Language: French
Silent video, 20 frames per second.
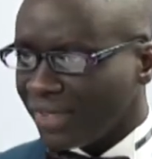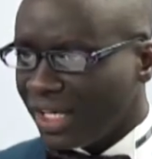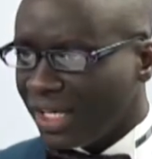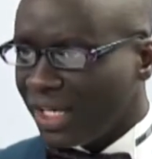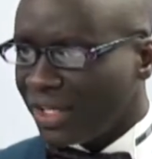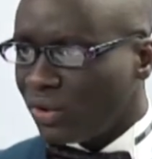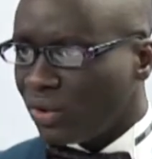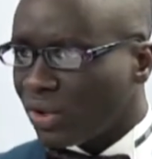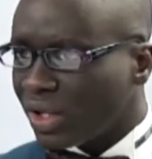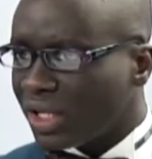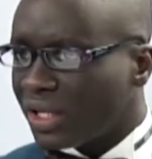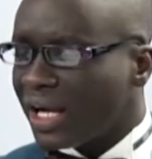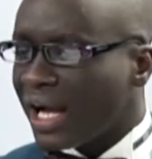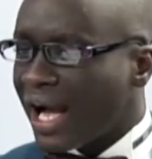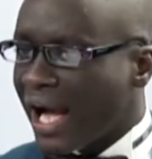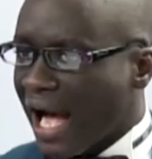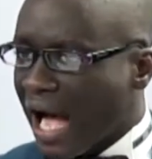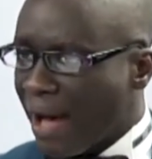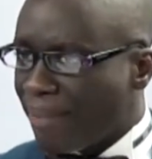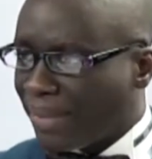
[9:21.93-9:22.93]
Et donc,
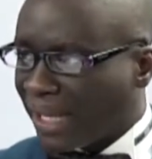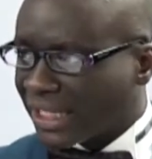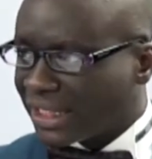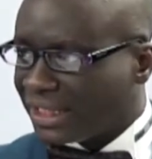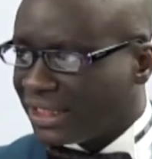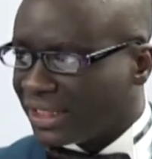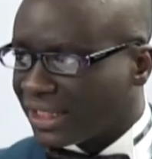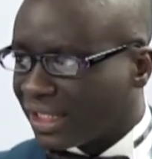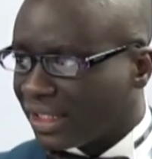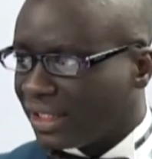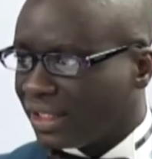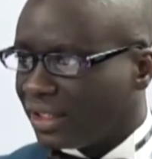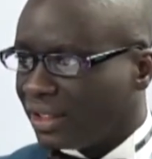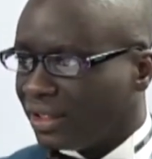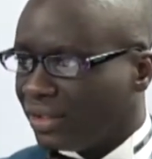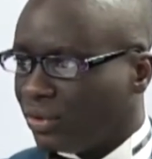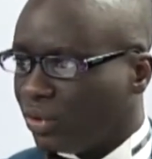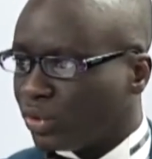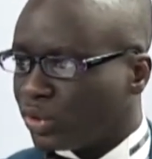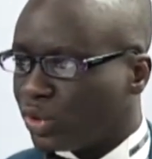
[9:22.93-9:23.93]
à partir
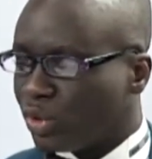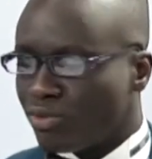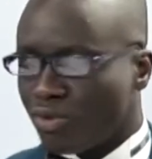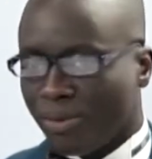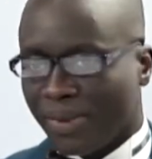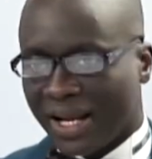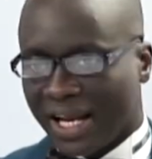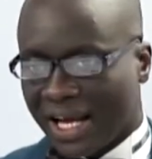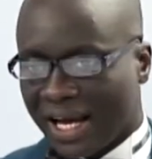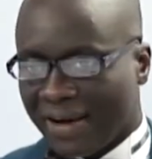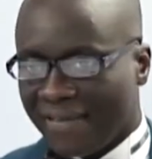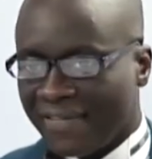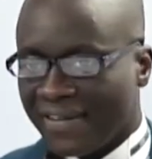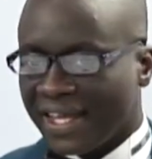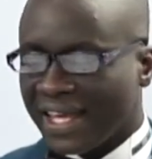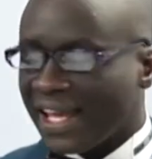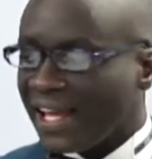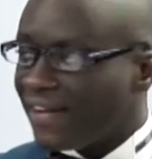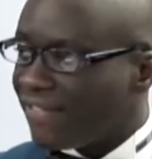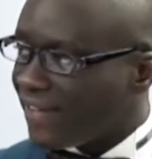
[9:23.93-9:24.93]
euh, de ce moment-là,
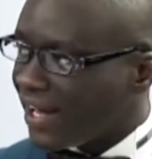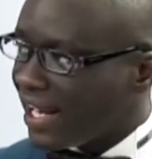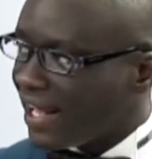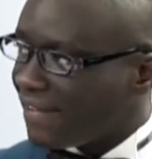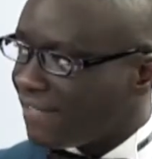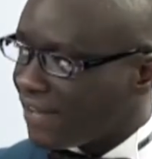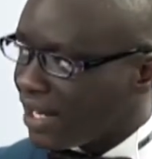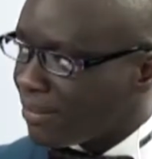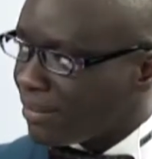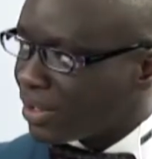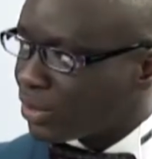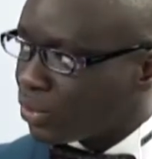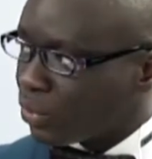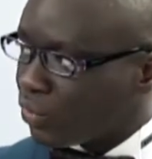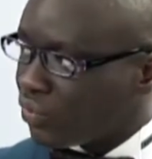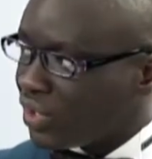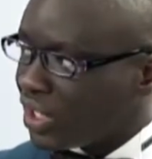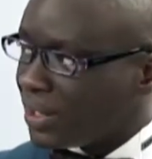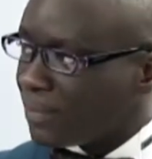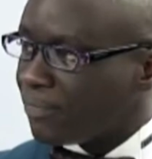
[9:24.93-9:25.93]
il fallait vraiment
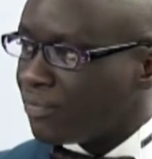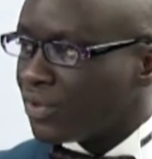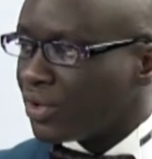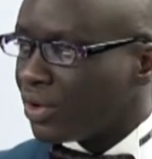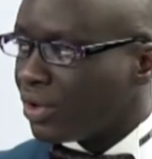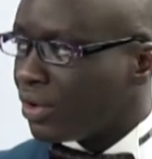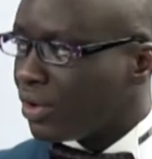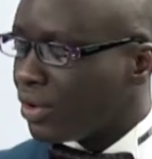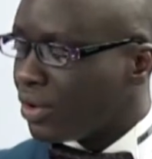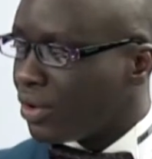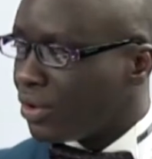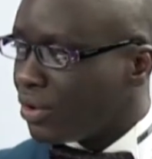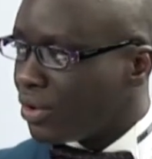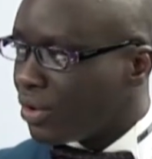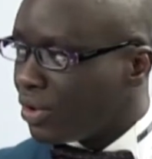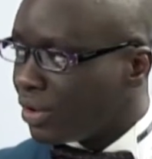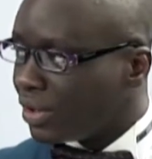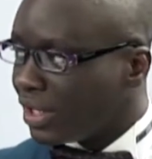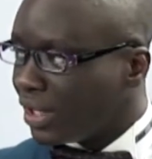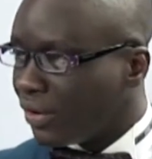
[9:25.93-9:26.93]
trouver euh,
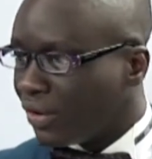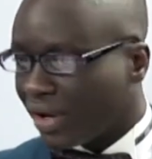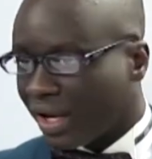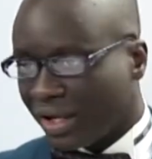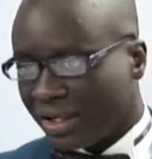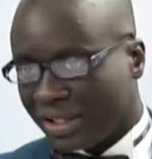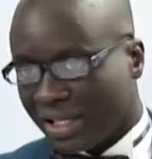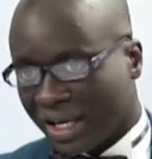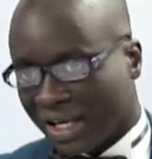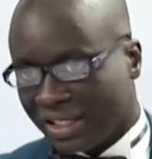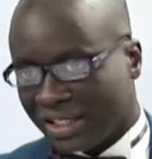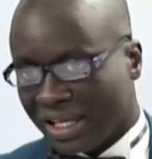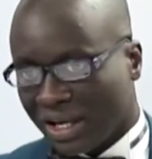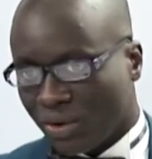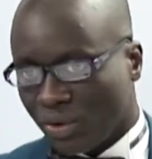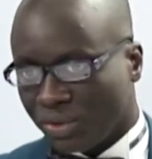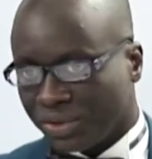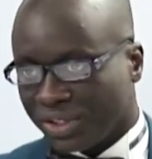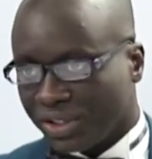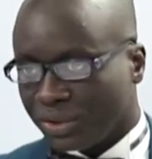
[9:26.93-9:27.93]
euh, des candidats
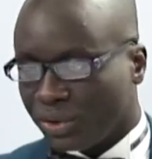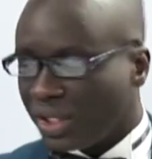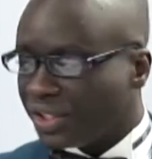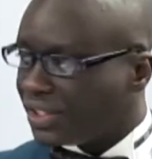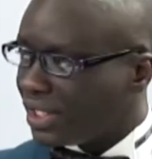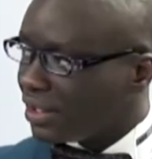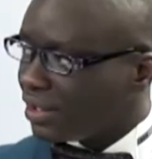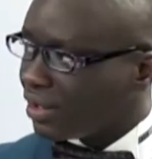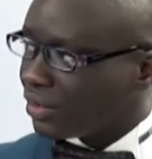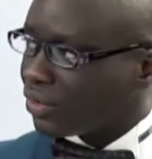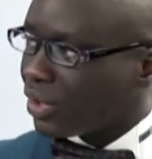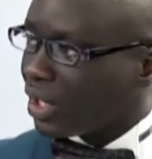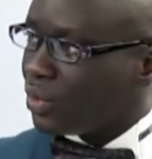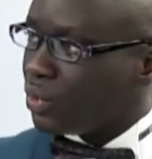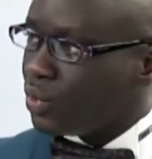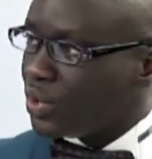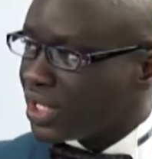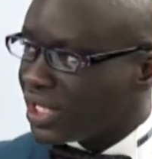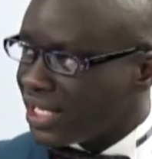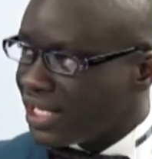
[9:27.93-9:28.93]
consensuels. C'est toi,
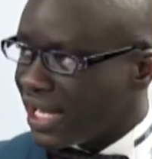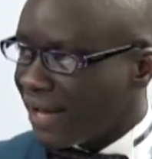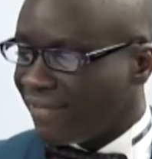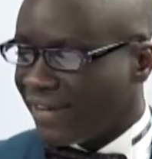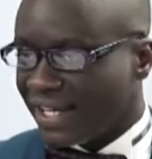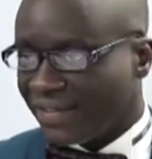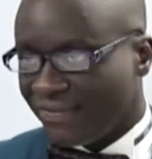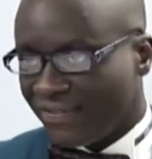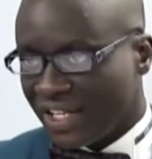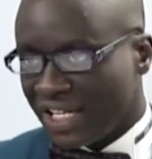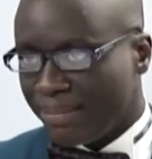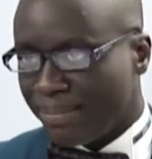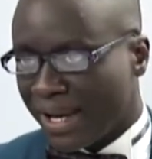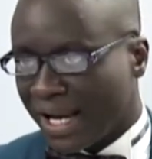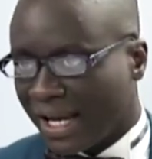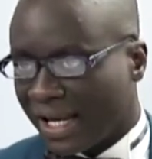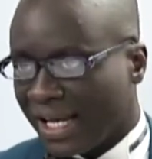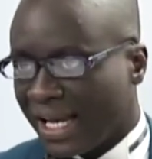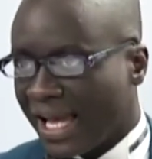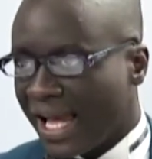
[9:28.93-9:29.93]
lui qui avait fini
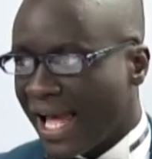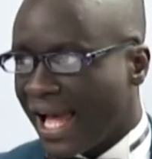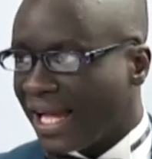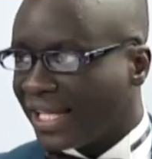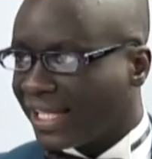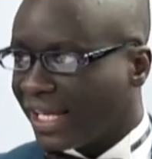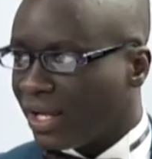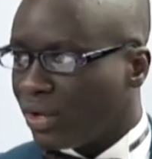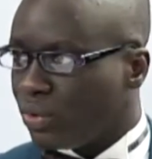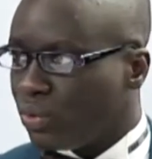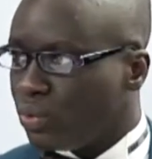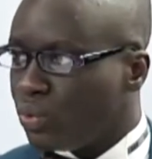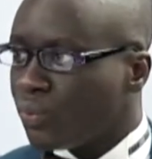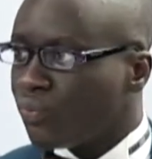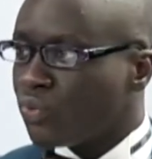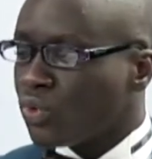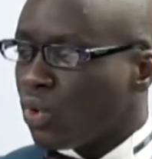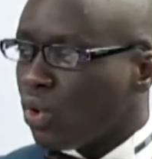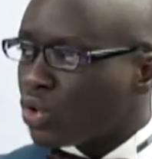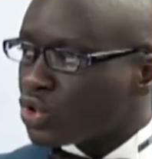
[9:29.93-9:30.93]
par être élu.
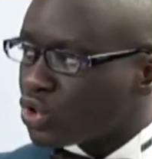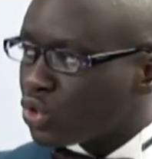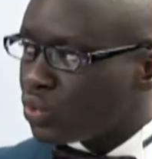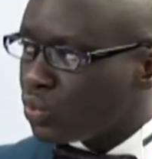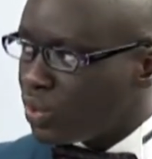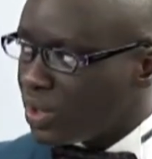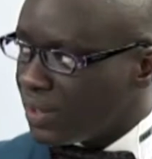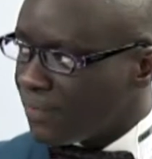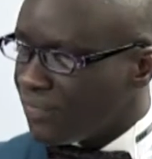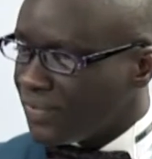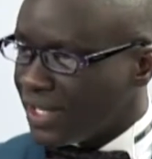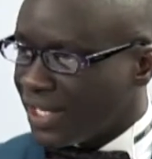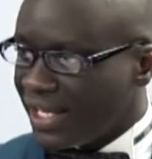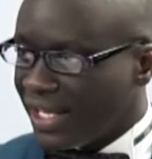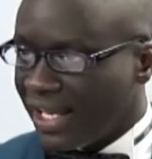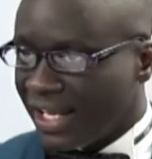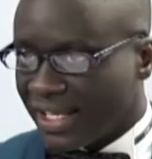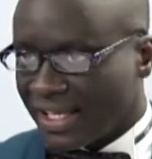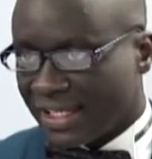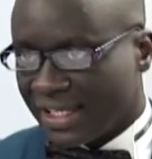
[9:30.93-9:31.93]
Aujourd'hui,
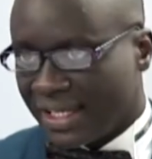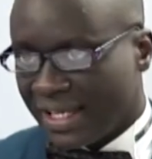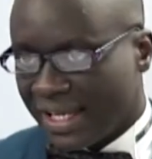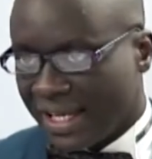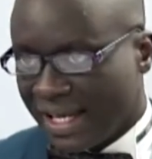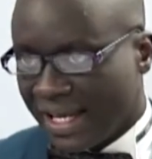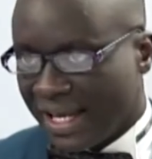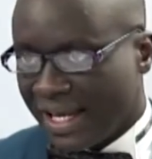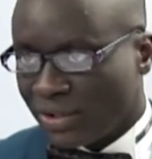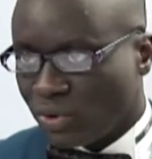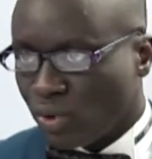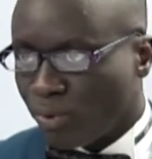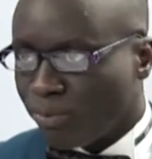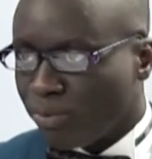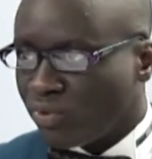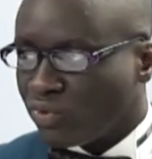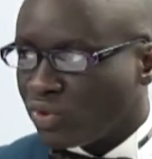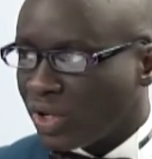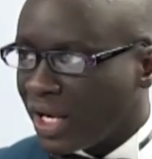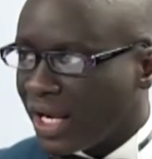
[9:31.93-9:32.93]
il est au
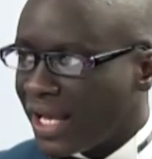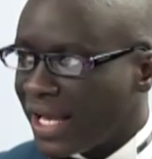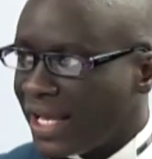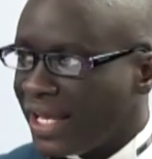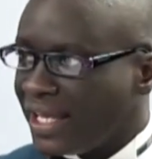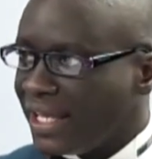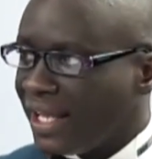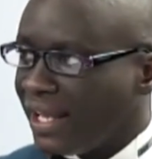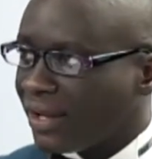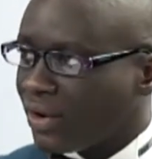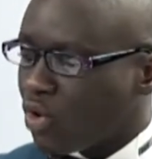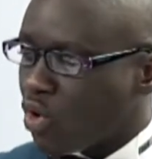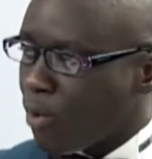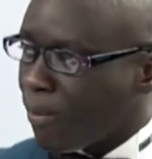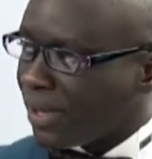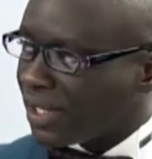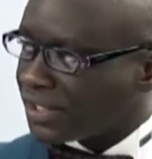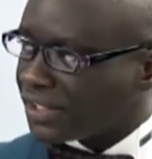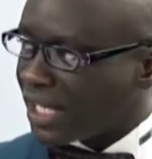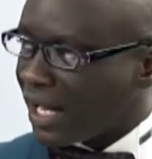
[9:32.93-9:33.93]
pouvoir et il
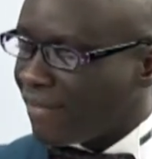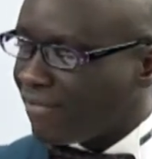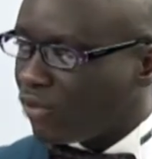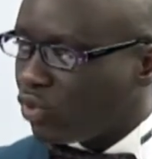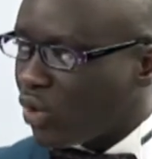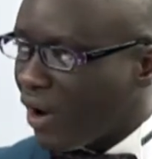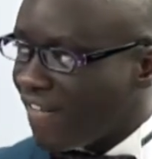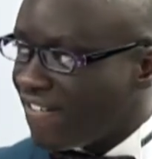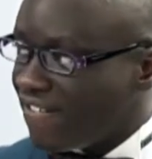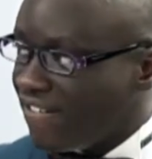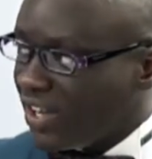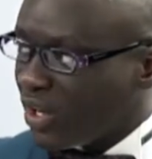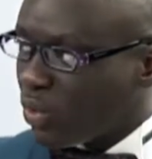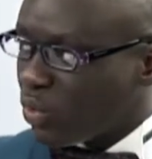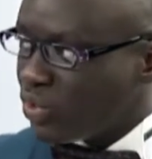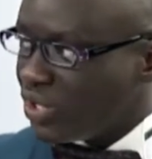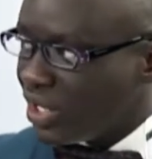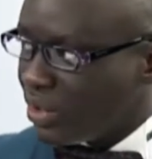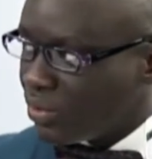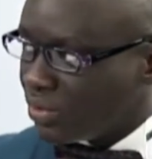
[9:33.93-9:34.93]
commence à vouloir
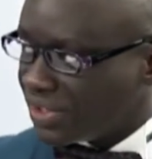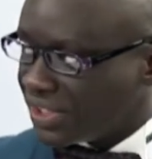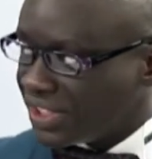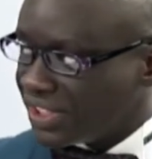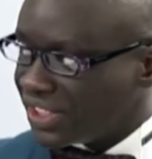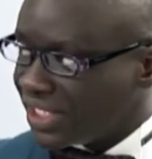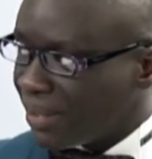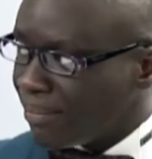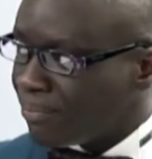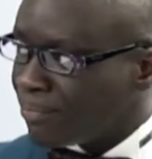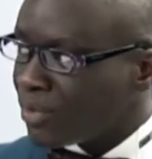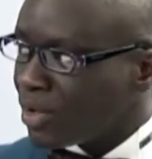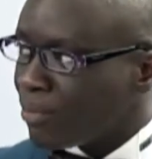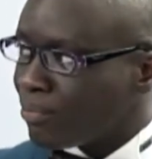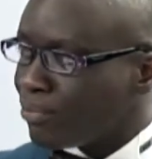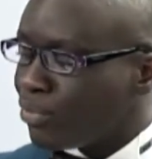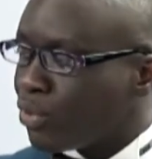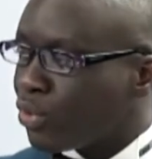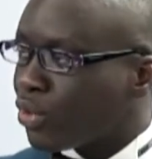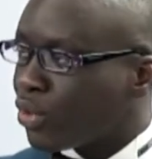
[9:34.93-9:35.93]
verrouiller le système
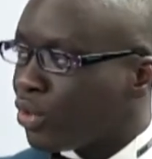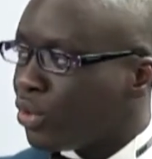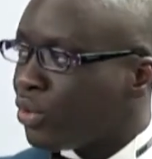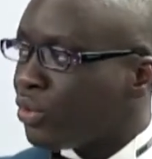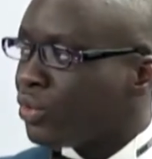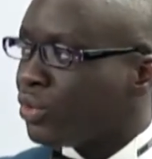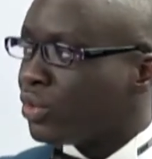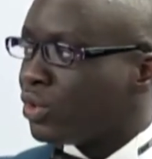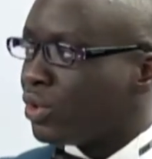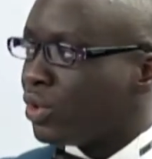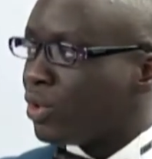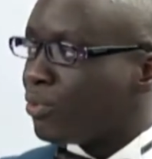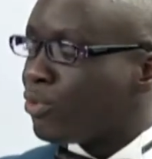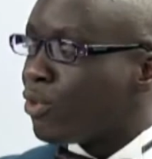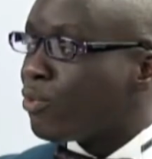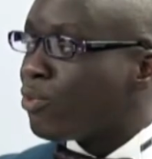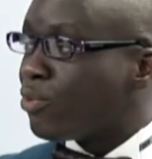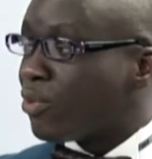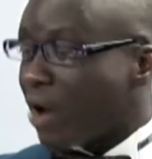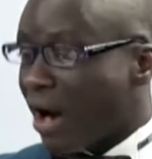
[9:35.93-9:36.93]
pour, que,
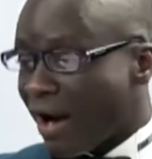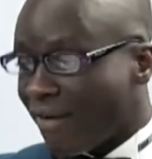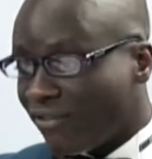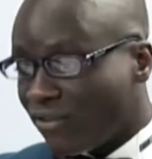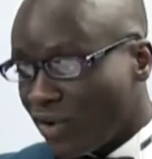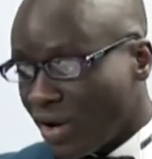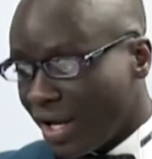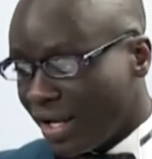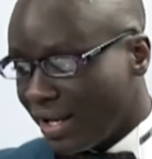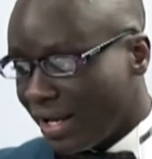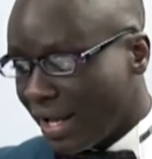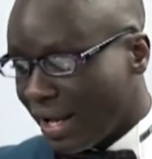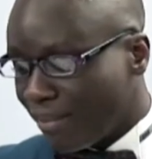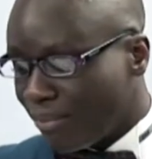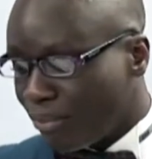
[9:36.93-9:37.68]
pour avoir la